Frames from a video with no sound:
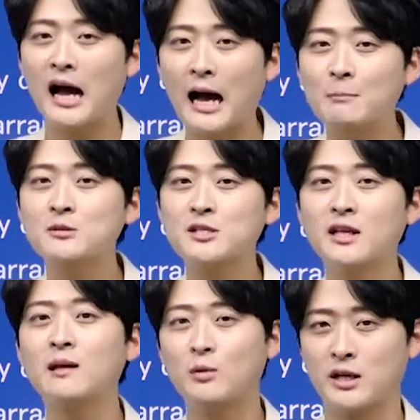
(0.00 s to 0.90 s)

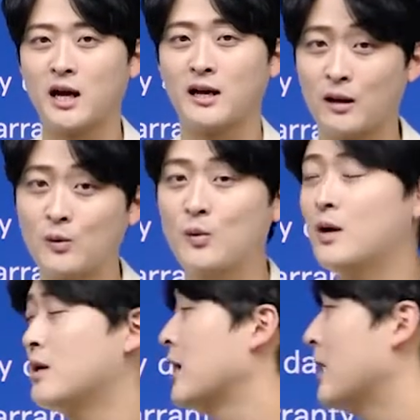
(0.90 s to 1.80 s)
암시된 게 뭐냐라고
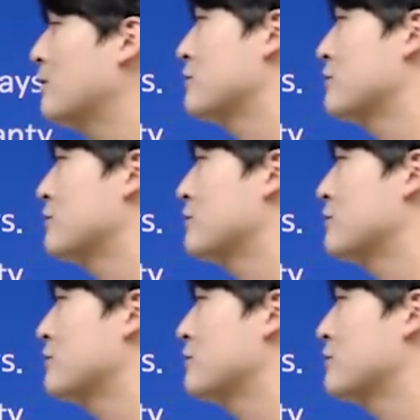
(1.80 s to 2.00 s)
얘기를 하고